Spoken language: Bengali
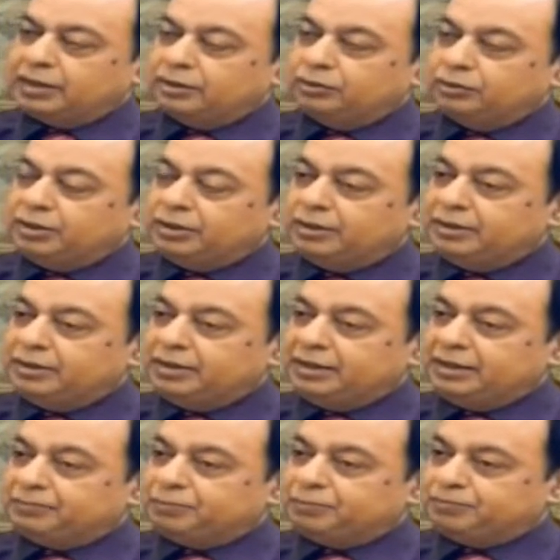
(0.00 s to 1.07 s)
কারণ
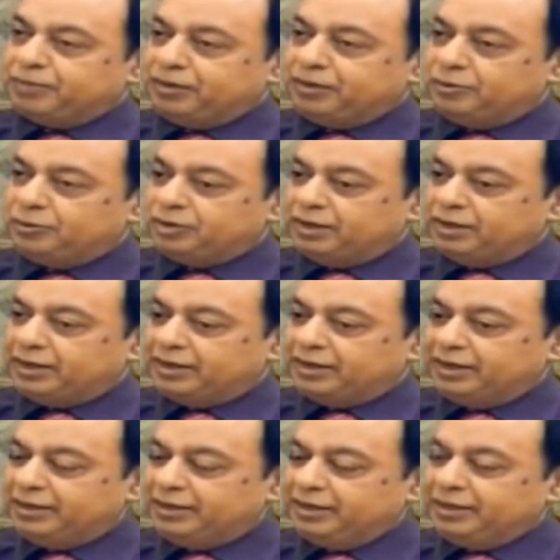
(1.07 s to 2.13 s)
নিরাপদ পানীয় যদি না
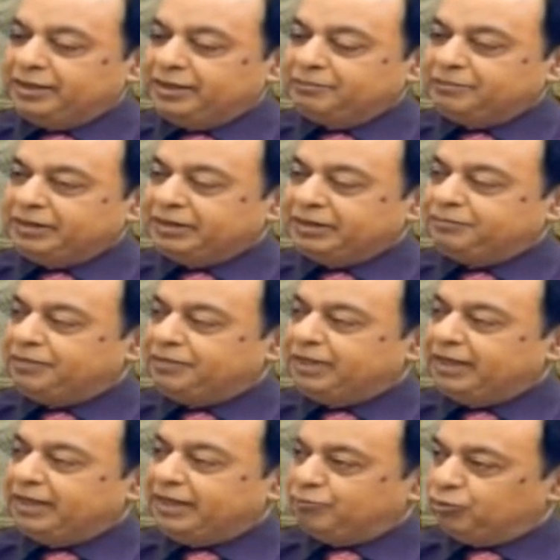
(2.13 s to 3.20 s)
খায় পেটের
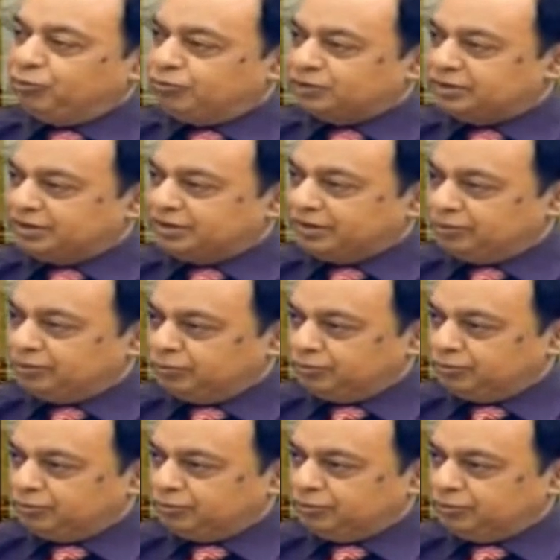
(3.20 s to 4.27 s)
পীড়া এমন অবস্থা ধারণ
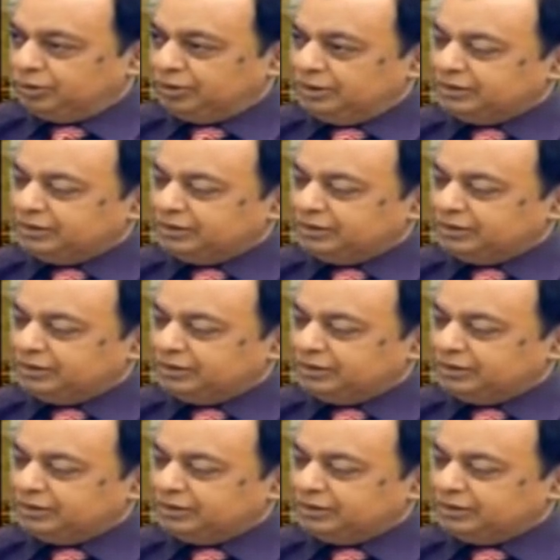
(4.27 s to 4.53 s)
করবে